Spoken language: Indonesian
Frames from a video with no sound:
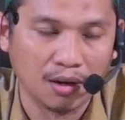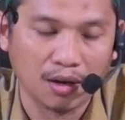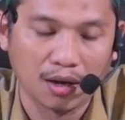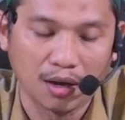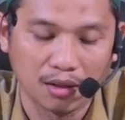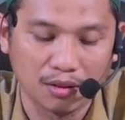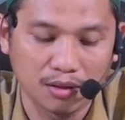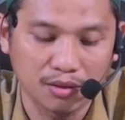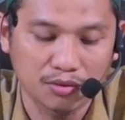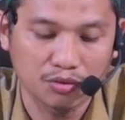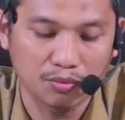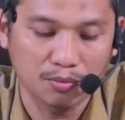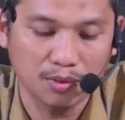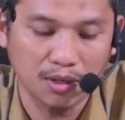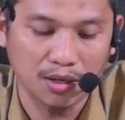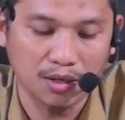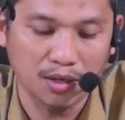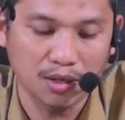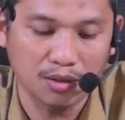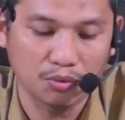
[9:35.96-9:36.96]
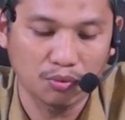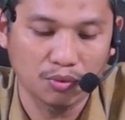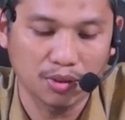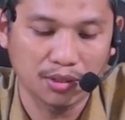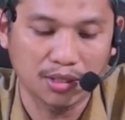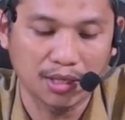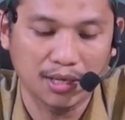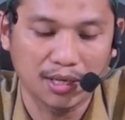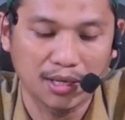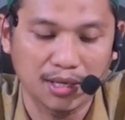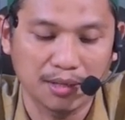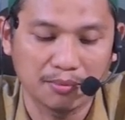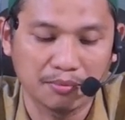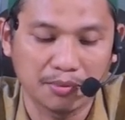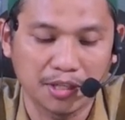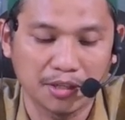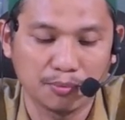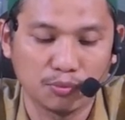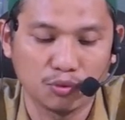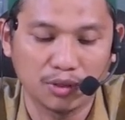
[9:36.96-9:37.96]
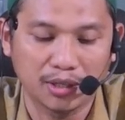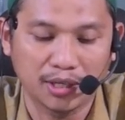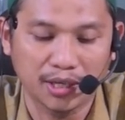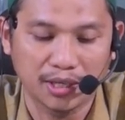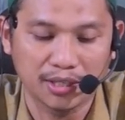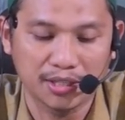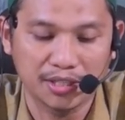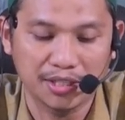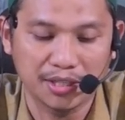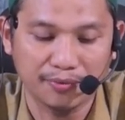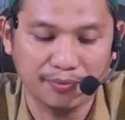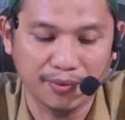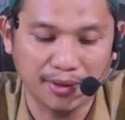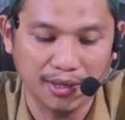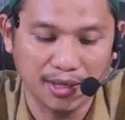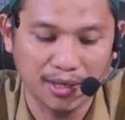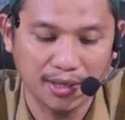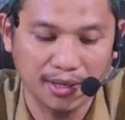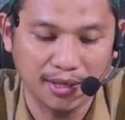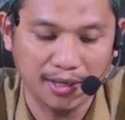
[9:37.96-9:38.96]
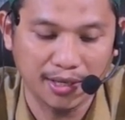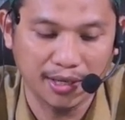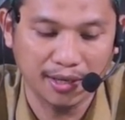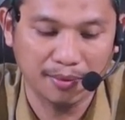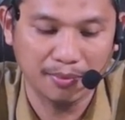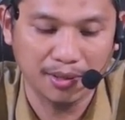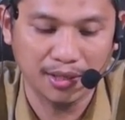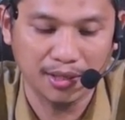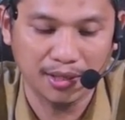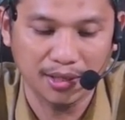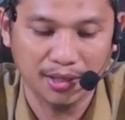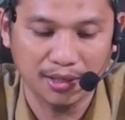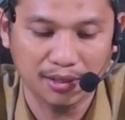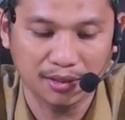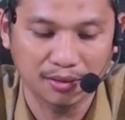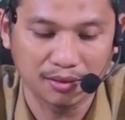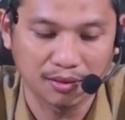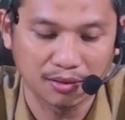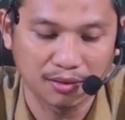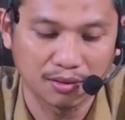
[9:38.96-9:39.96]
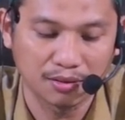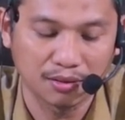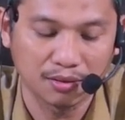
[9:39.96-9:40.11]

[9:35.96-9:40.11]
Allah Subhanahu wa taala menyebutkan sifat hari kiamat yang